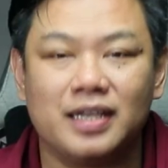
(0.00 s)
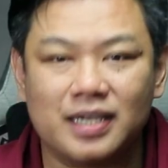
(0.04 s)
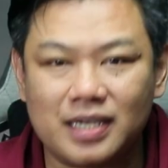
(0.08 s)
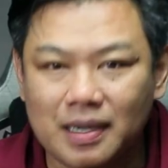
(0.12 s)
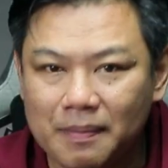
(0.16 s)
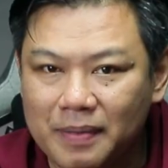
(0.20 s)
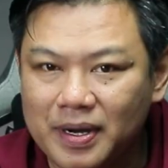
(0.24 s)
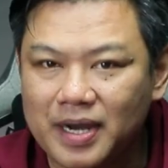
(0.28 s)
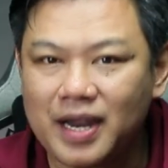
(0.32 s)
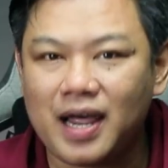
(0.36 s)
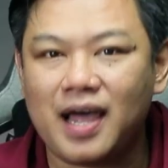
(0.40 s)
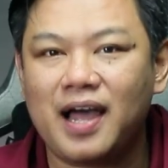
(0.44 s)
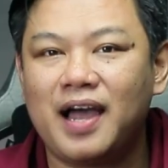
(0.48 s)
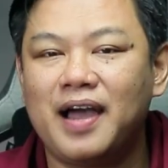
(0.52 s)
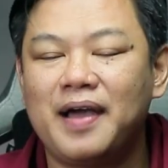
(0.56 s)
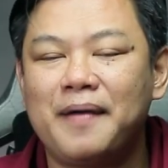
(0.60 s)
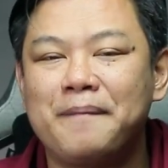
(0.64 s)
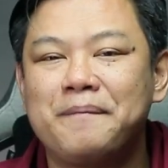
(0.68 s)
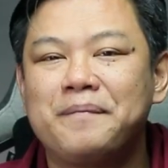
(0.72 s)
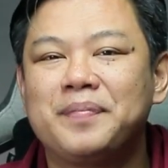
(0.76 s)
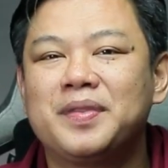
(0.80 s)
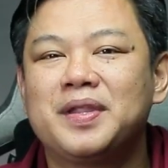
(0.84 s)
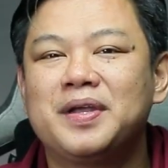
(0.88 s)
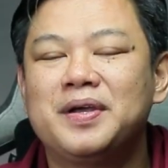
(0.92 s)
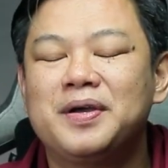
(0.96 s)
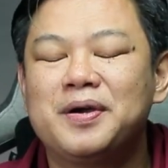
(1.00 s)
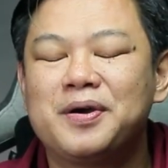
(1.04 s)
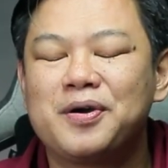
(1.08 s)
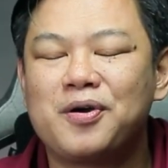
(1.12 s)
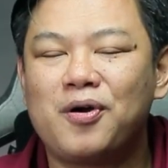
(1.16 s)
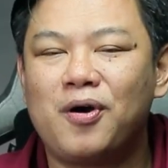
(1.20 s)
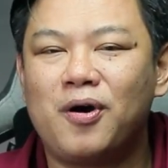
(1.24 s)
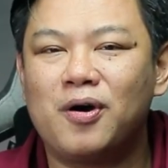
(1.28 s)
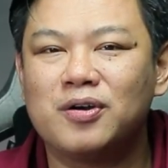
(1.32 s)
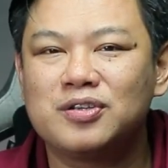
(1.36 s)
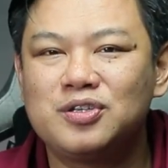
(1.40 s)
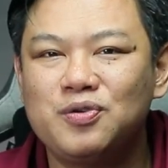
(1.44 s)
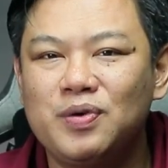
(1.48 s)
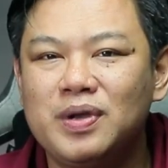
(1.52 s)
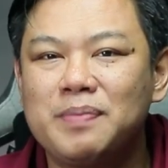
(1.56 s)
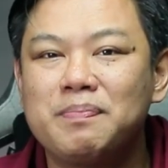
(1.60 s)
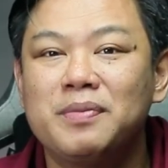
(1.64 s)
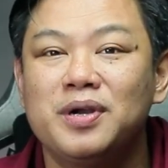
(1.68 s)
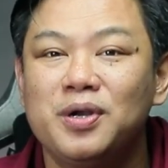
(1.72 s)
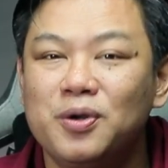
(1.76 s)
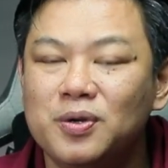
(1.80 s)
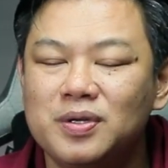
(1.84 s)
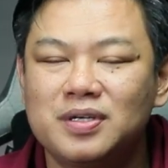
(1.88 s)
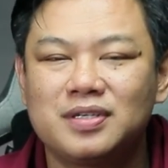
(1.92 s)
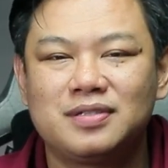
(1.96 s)
ติธรรมดาของชีวิต
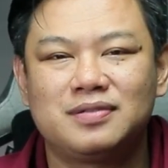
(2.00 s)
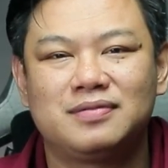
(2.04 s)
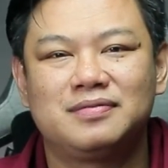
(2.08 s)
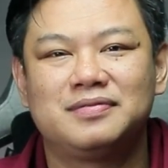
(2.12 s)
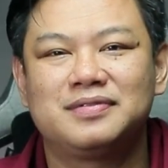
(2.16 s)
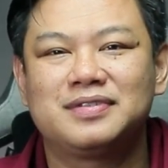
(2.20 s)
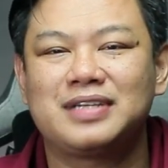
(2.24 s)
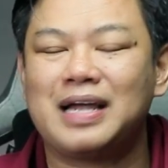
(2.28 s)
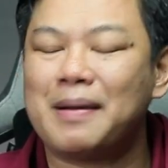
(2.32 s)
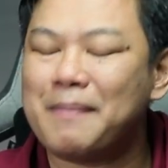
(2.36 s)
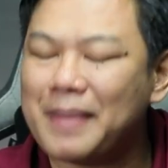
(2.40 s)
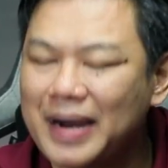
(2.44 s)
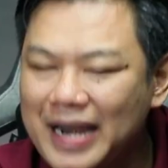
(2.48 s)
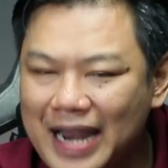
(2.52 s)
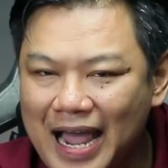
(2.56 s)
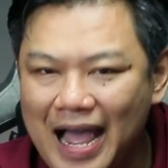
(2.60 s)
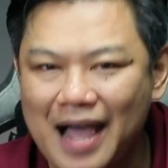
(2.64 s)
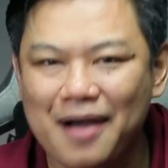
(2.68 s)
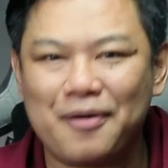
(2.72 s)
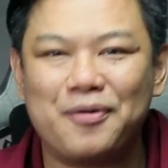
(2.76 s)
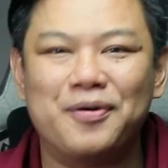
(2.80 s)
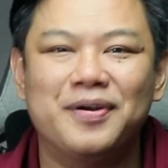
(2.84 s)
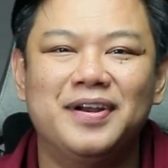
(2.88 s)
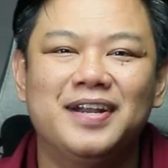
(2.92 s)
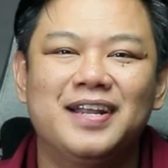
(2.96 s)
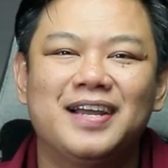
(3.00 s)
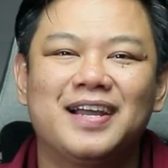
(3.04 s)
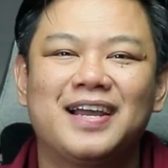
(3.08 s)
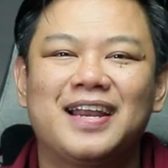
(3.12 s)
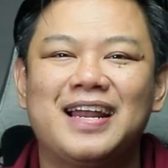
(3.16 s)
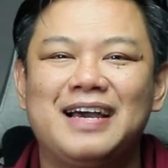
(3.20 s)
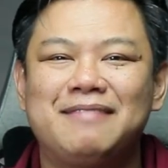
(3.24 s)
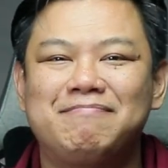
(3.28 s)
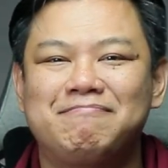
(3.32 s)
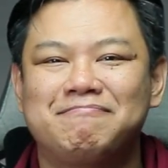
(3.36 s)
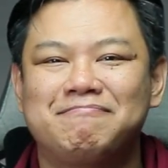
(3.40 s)
มนุษย์ธรรมดาคนหนึ่งครั